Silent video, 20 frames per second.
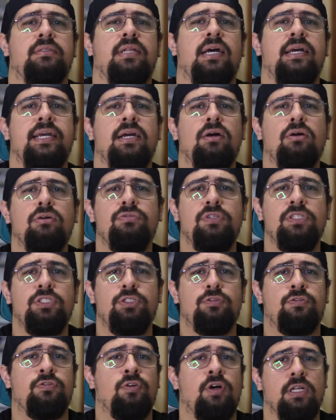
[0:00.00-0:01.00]
Na real, eu vim
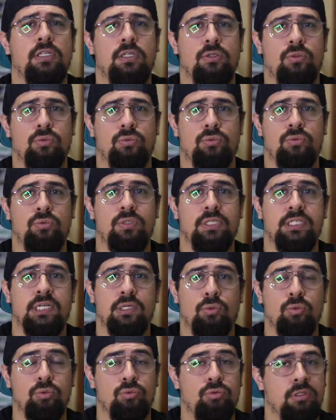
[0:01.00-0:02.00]
de fora da cultura e a
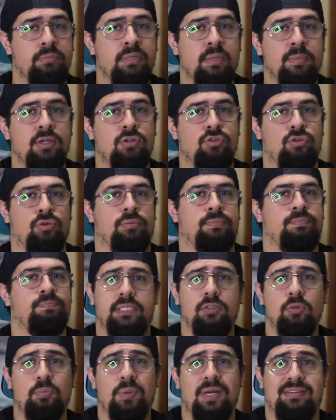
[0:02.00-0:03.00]
cultura me abraçou.
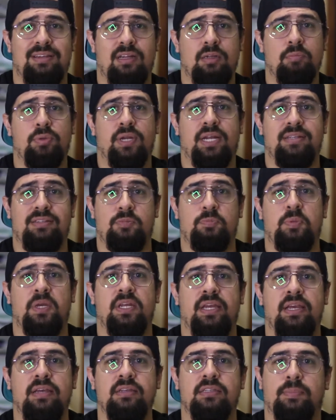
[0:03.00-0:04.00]
Tendo passado por essa
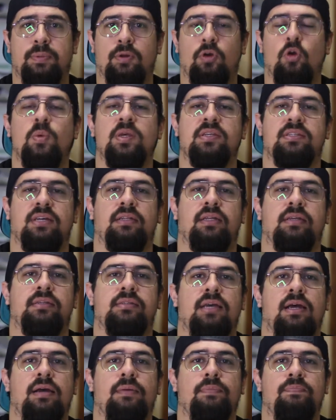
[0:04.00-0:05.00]
experiência para começar a
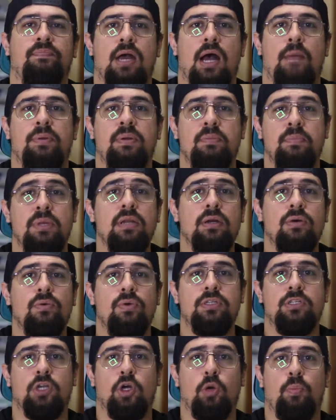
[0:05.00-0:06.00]
dançar, a primeira
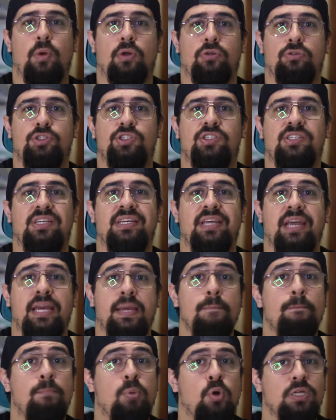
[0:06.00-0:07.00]
coisa que eu posso dizer que é
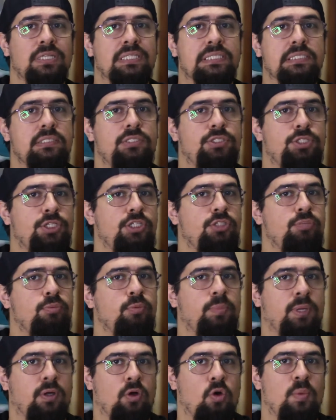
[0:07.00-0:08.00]

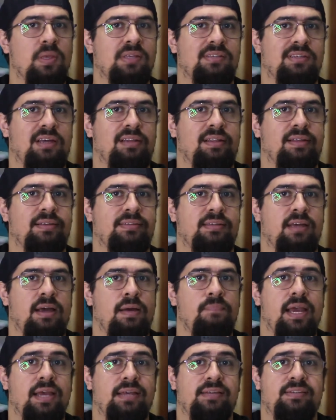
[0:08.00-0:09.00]
importantíssimo para começar a
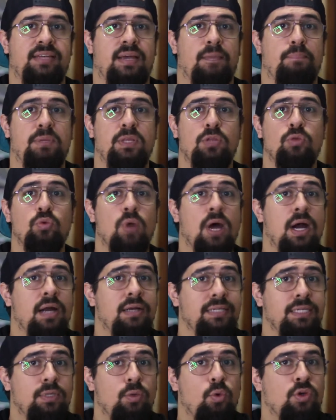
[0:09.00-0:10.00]
dançar é se
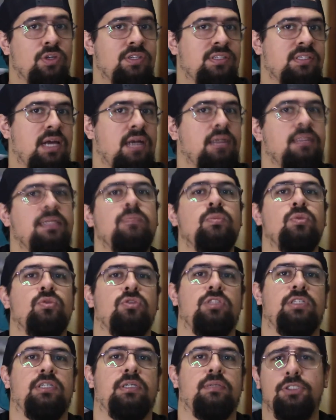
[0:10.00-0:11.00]
habituar e gostar da
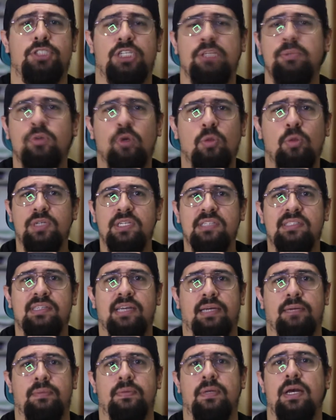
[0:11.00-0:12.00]
música. Chame
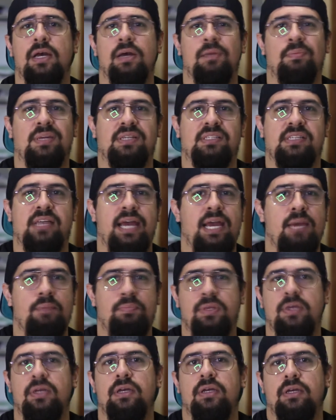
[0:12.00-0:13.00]
quiser, mas
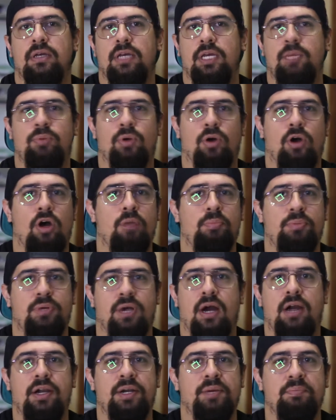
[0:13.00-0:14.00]
rap, hip hop,
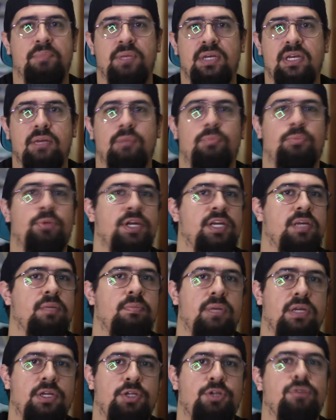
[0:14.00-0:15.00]
R&B,
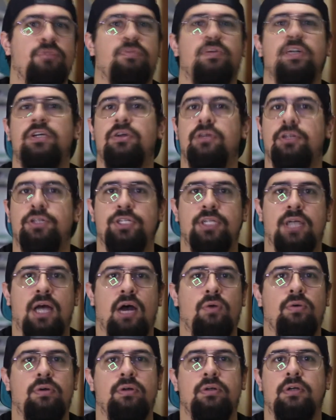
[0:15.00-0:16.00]
breakbeat, funk
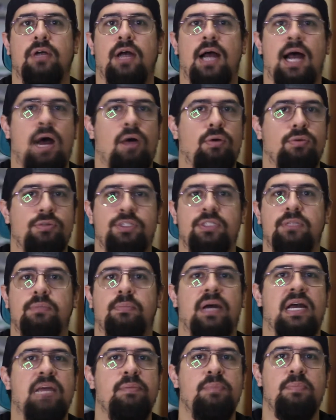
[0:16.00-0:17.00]
original, house,
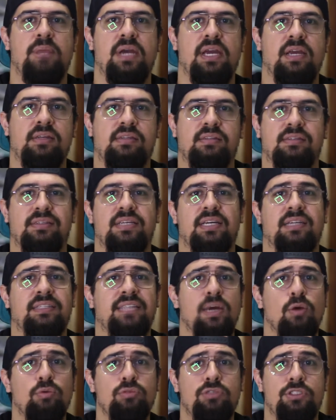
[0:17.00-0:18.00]
Miami bass e
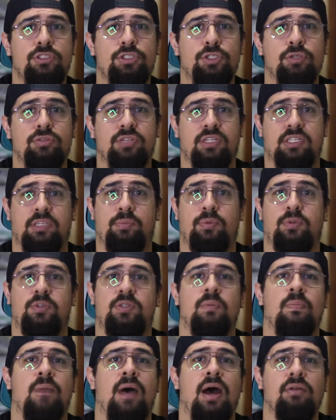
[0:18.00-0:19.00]
até outros estilos que se
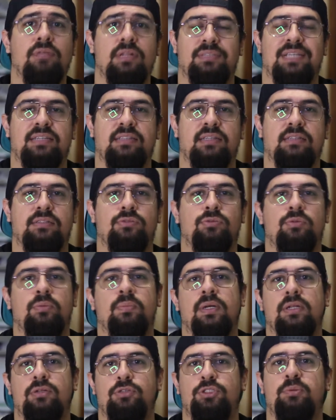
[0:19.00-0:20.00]
aproximaram das danças
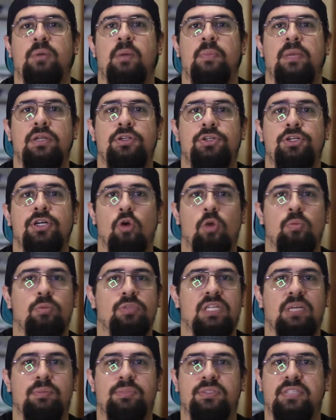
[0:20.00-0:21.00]
urbanas ultimamente, como
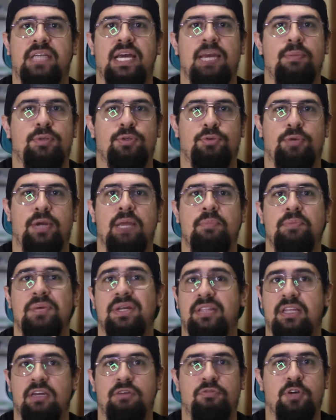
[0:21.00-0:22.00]
dubstep, trap e
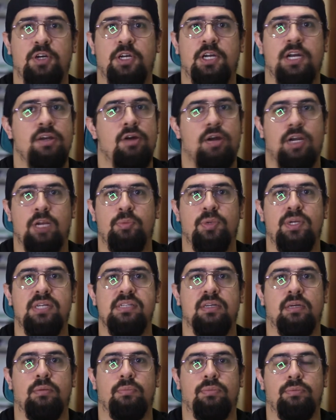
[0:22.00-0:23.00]
até funk carioca, por
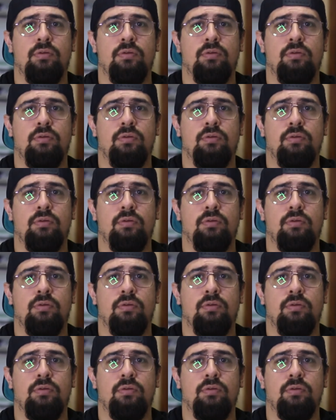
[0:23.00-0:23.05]
exemplo.